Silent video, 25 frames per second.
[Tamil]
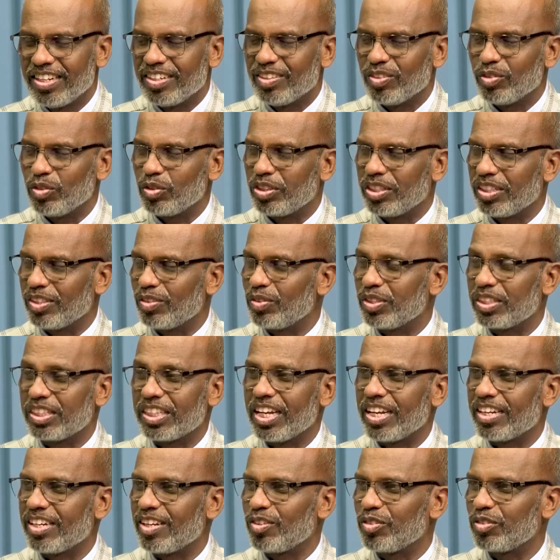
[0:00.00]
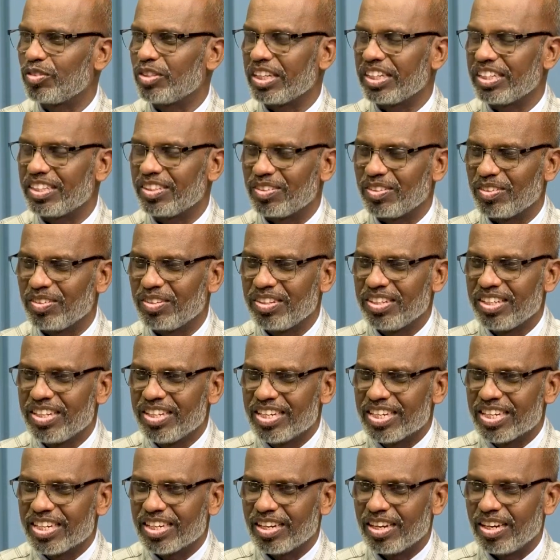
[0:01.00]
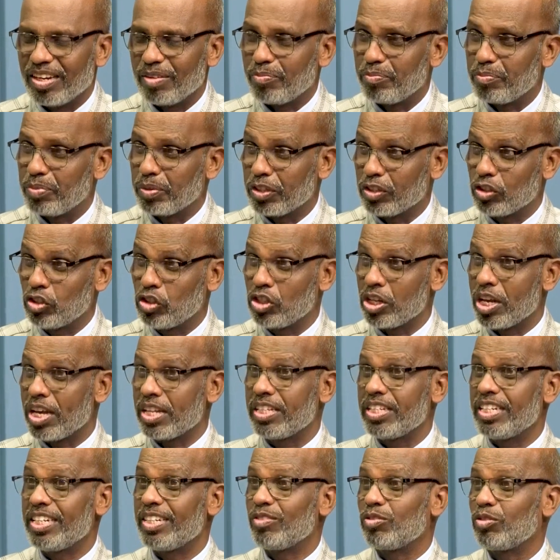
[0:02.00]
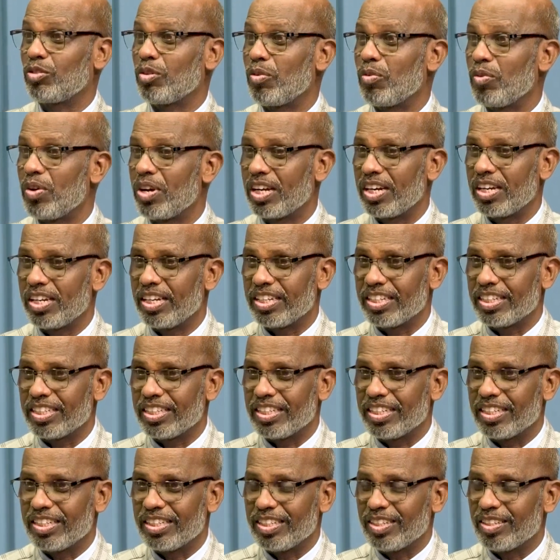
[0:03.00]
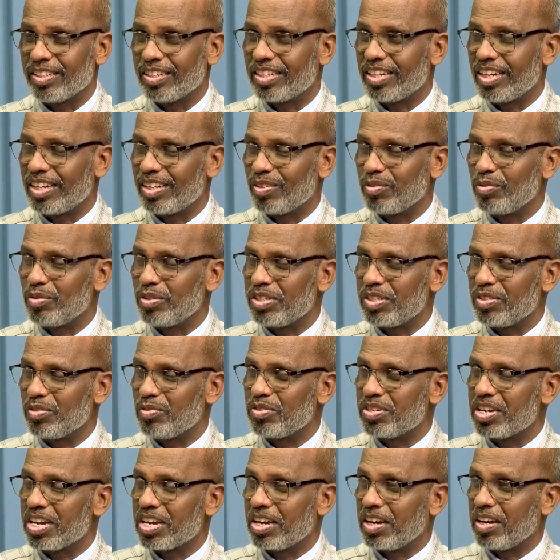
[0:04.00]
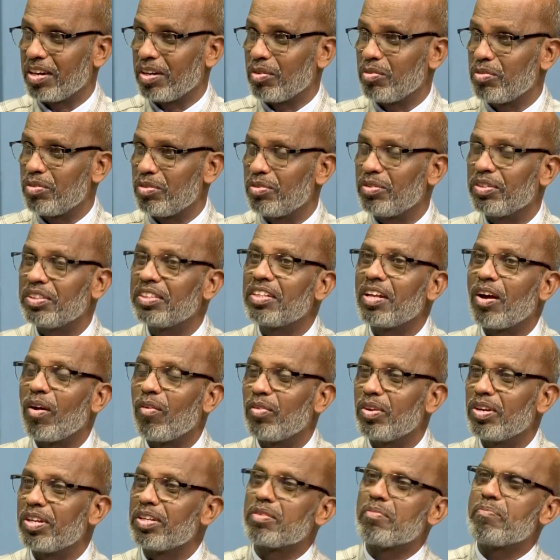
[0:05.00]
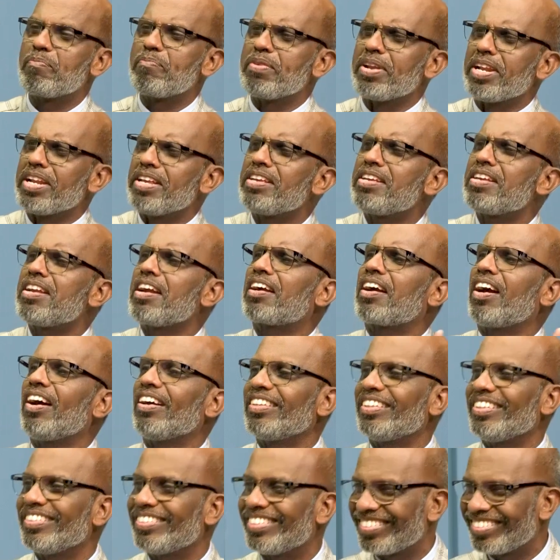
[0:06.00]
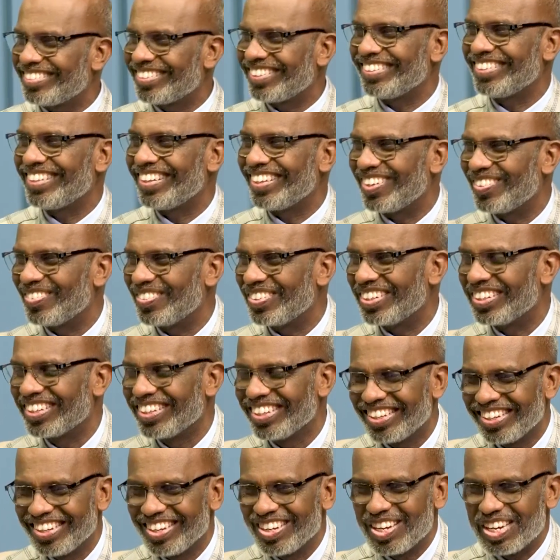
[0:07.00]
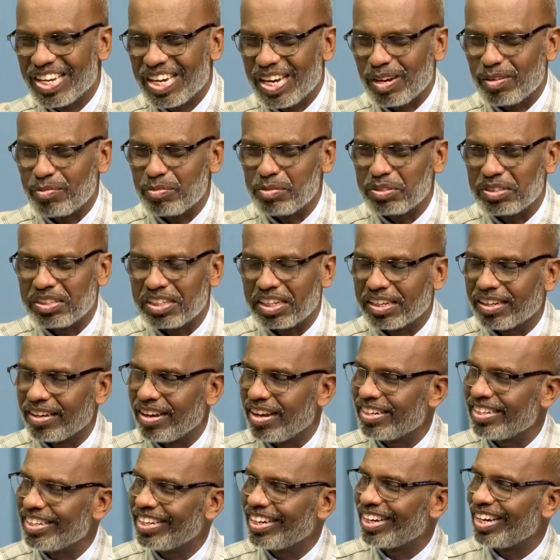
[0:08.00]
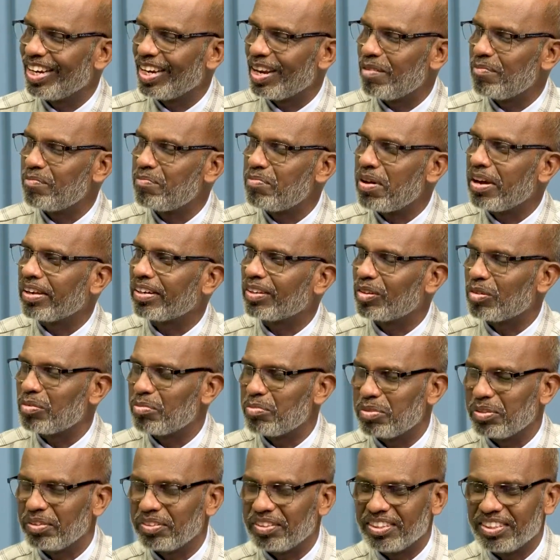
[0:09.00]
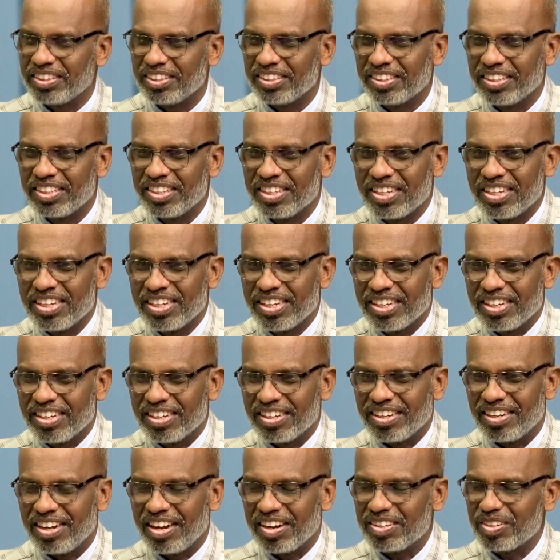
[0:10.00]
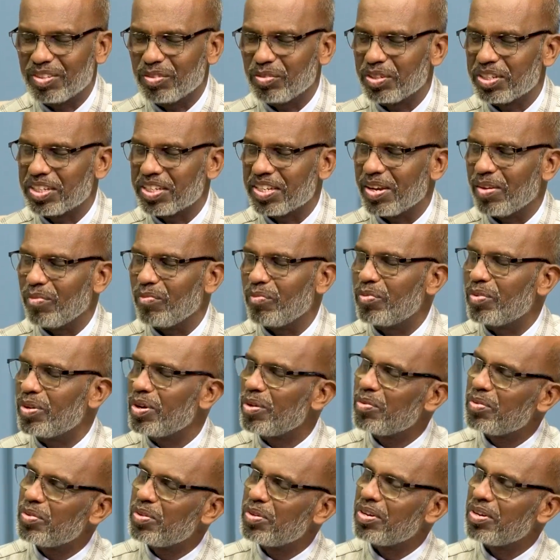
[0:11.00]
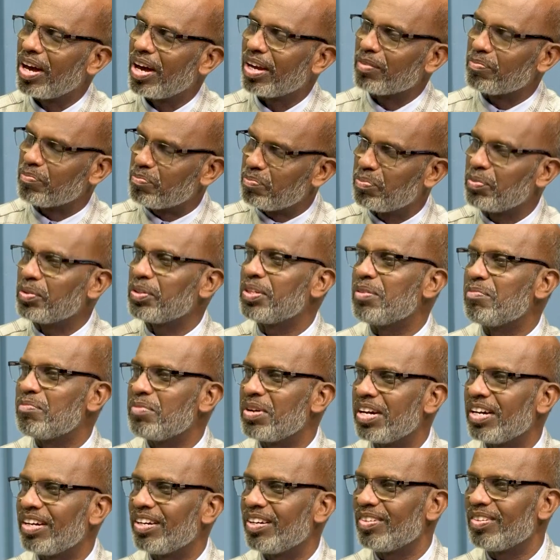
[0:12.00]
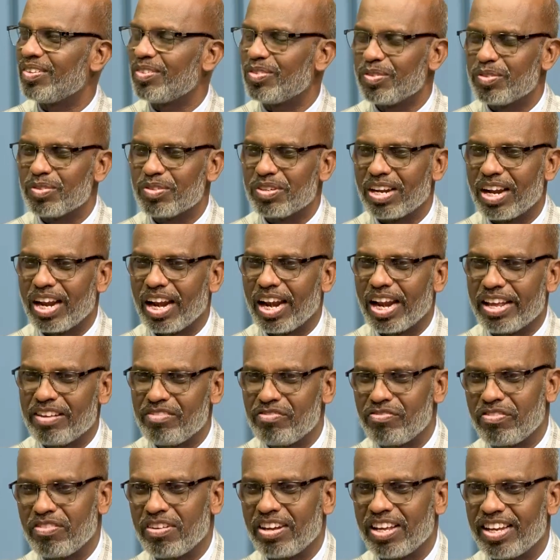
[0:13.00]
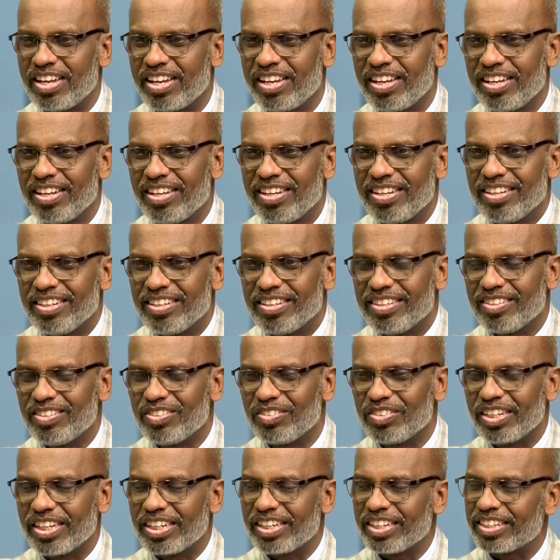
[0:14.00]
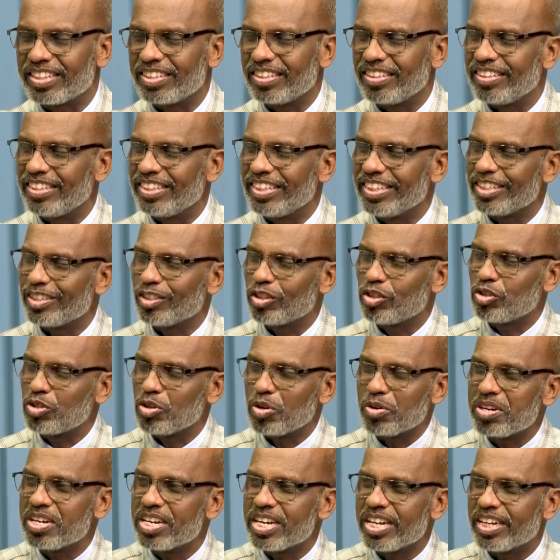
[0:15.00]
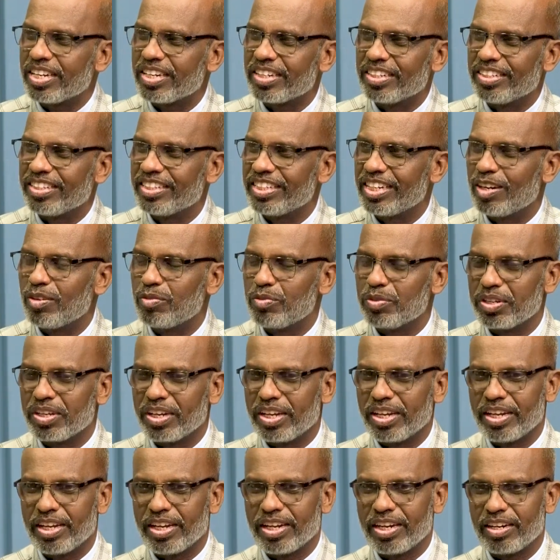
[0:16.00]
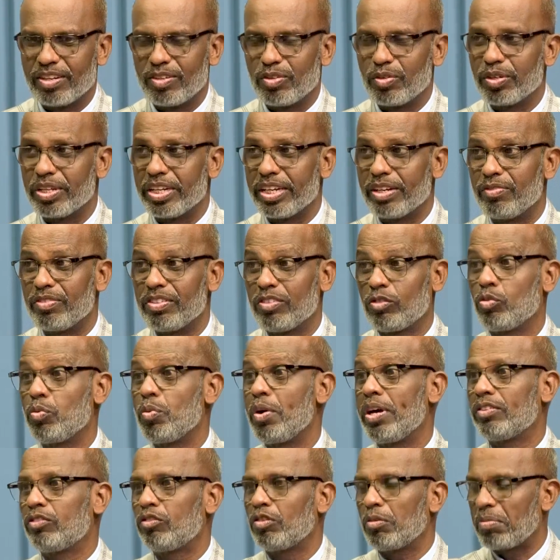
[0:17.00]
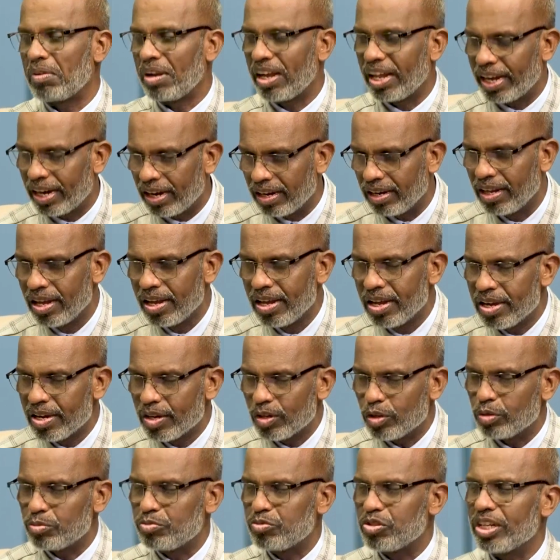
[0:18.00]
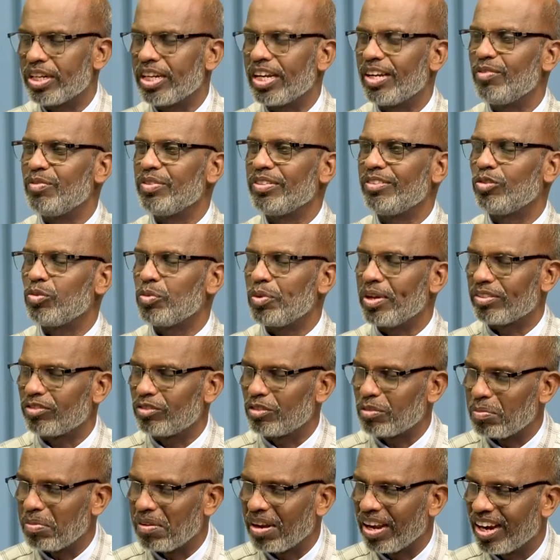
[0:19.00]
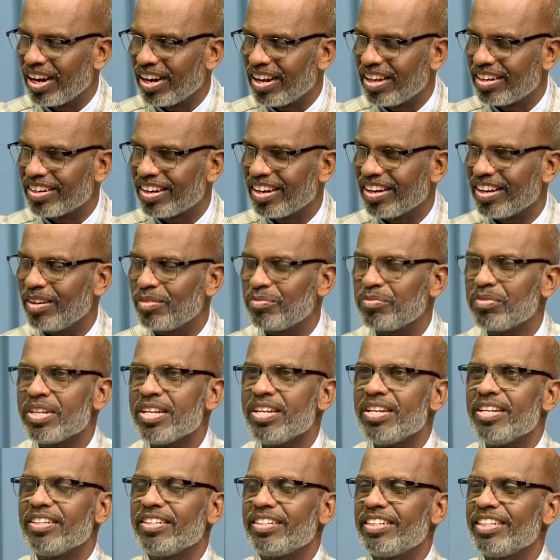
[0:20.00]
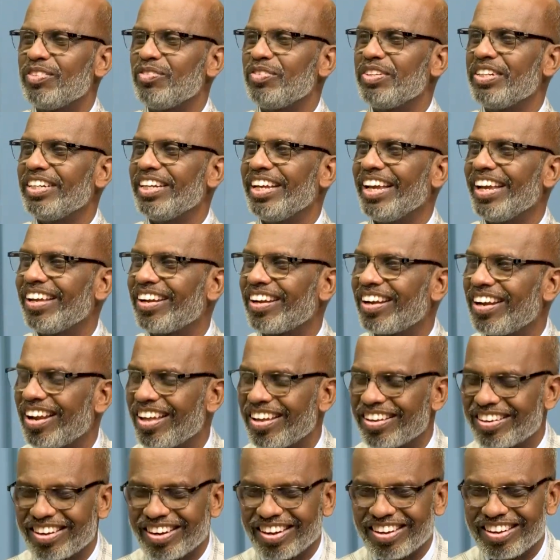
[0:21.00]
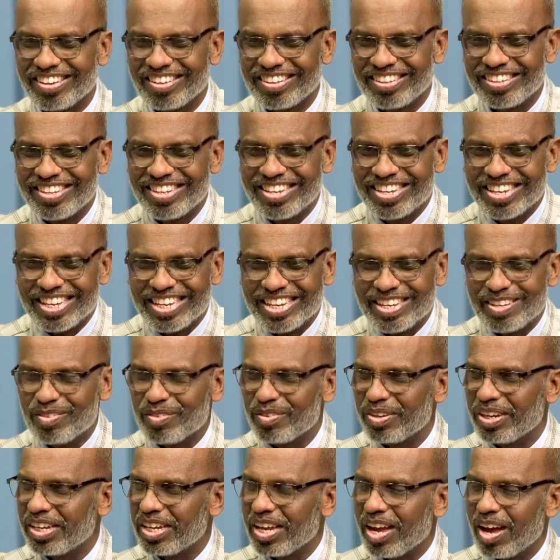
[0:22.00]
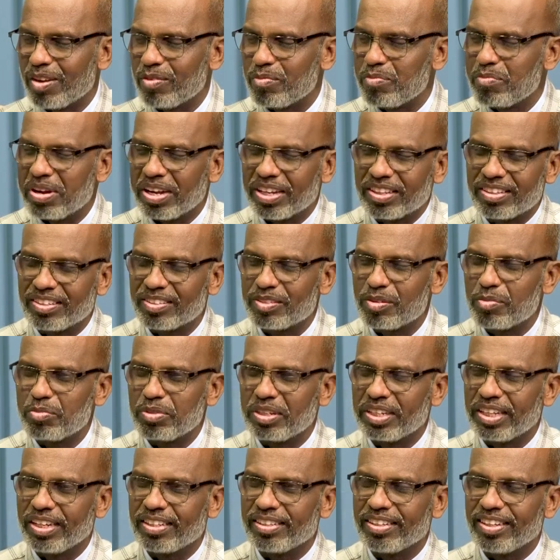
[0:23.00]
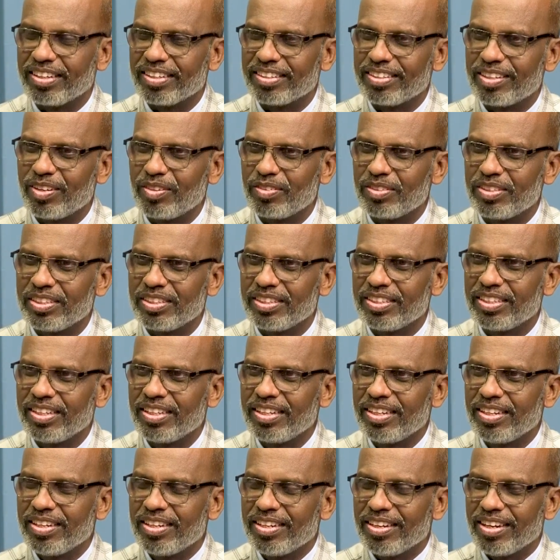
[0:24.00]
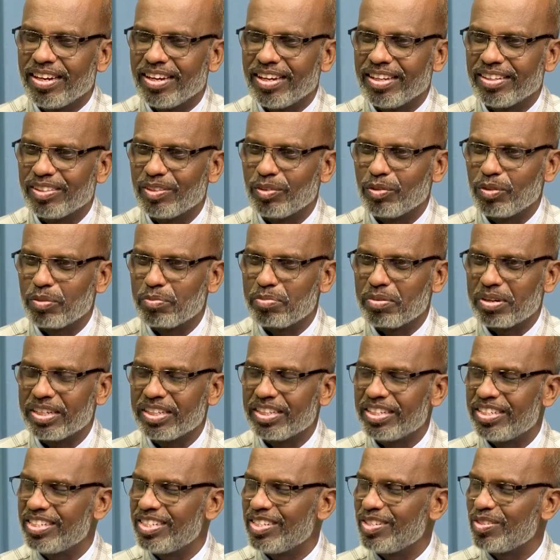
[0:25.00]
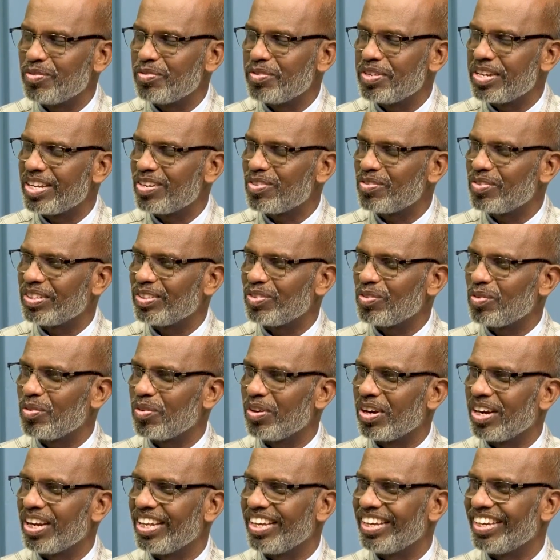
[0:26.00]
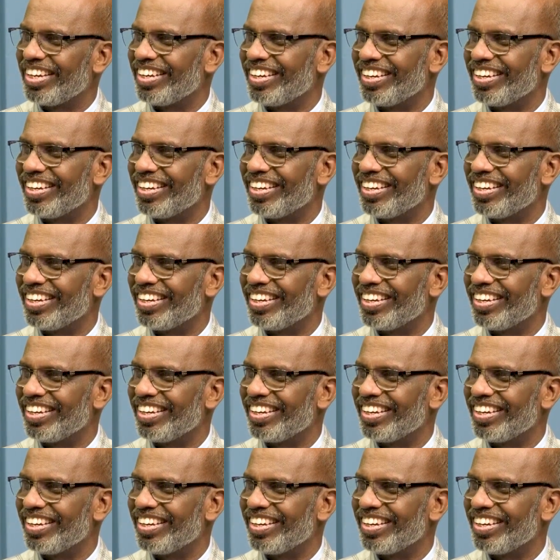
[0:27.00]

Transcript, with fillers: நூற்றி இருபத்தி ஆறாவது சங்கீதம் பிரஜாதிகள் சொல்லுவாங்களாம் கடவுள் இவங்க கடவுள் வந்து அவங்களுக்கு பெரிய காரியத்தை செய்தார் அப்படின்னு இந்த காரியங்கள் எல்லாம் பார்க்கும்போது ஆண்டவர் எவ்வளவு அற்புதமாக உங்கள் லைஃப்பில் இன்னும் எனக்கு நீங்கள் சொன்ன நிகழ்வு எங்களுடைய விசுவாச பிள்ளைகள் ஹோப் சேனல் விசுவாச பிள்ளைகளாக இருக்கலாம் டிவி நேயர்களாக இருக்கலாம் இவங்க யாரும் மறந்துருக்க முடியாது அதாவது அந்த ஒரு பனிரெண்டு பேர் வந்து உங்களை